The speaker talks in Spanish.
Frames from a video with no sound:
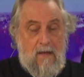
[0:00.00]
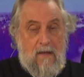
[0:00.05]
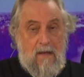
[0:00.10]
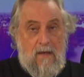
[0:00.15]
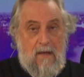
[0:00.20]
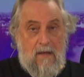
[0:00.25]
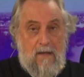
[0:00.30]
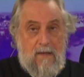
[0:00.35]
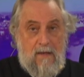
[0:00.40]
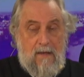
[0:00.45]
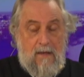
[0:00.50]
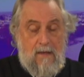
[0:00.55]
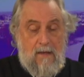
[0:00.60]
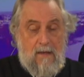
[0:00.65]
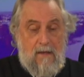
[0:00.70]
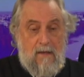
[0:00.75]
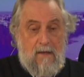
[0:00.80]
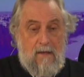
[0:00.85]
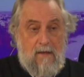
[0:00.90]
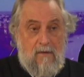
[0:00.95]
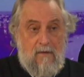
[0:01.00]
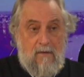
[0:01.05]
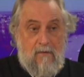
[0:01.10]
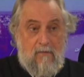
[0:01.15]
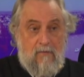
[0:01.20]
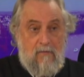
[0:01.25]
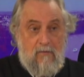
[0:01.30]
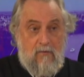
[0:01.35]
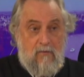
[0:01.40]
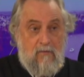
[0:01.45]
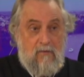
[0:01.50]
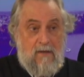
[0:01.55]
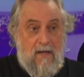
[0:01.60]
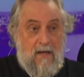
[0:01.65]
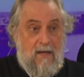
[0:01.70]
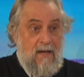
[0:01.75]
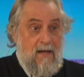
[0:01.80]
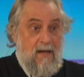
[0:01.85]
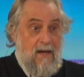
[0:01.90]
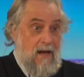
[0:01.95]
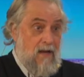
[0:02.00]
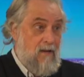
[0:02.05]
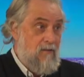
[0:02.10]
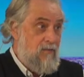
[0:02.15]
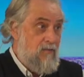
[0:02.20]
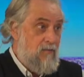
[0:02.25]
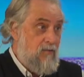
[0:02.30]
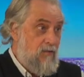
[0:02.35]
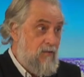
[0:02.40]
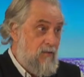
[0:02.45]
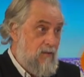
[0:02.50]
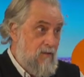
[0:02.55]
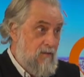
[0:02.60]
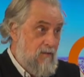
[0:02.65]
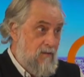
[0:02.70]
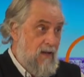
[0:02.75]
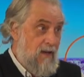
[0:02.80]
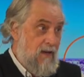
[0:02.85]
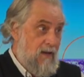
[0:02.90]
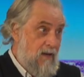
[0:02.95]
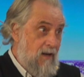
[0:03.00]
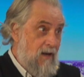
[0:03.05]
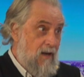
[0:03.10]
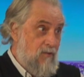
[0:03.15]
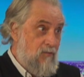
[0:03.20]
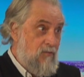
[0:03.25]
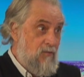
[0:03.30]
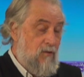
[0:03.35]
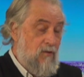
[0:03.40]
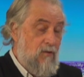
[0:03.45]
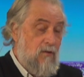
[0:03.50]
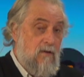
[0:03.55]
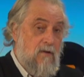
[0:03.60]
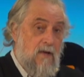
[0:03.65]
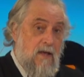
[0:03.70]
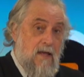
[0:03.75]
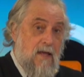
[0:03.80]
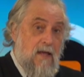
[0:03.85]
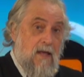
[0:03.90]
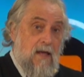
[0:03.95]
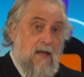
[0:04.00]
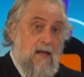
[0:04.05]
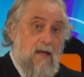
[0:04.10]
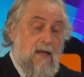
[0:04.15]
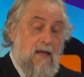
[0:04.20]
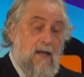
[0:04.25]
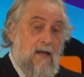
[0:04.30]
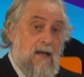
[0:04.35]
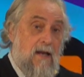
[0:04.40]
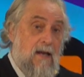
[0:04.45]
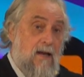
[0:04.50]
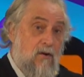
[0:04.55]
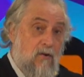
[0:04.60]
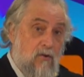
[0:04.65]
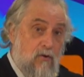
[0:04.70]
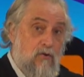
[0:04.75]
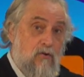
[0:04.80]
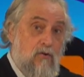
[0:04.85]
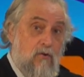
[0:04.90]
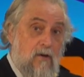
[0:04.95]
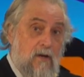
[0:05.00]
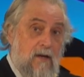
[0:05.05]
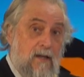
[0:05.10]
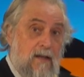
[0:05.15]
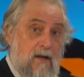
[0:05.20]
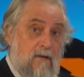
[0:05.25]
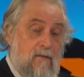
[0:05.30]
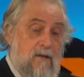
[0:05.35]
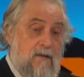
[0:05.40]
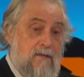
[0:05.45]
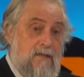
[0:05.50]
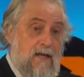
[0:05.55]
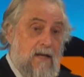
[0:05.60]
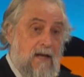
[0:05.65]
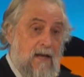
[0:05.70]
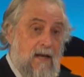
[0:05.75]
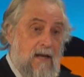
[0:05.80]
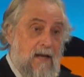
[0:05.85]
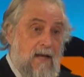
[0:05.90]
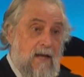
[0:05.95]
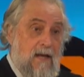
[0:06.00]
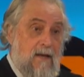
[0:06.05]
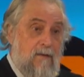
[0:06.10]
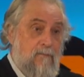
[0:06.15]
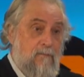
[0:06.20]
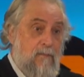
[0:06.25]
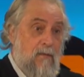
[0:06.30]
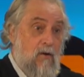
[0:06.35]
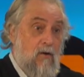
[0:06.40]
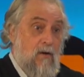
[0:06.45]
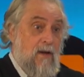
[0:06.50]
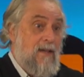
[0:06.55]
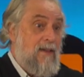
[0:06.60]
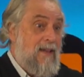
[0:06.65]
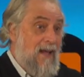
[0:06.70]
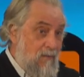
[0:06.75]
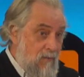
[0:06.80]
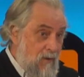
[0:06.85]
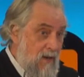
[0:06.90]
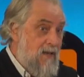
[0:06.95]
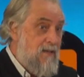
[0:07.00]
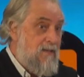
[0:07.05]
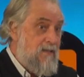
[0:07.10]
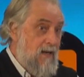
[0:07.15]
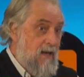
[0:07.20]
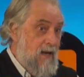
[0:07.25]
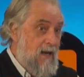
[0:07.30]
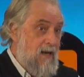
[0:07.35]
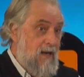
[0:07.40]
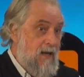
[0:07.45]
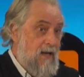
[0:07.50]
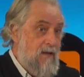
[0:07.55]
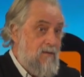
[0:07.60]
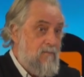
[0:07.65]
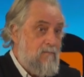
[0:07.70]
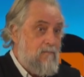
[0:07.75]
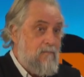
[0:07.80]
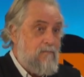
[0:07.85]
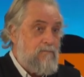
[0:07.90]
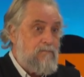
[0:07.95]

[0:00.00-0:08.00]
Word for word: este, son, tan escasos. Son tan escasos ¿no? Eh, lo otro que establecía la ley, o que establece la ley,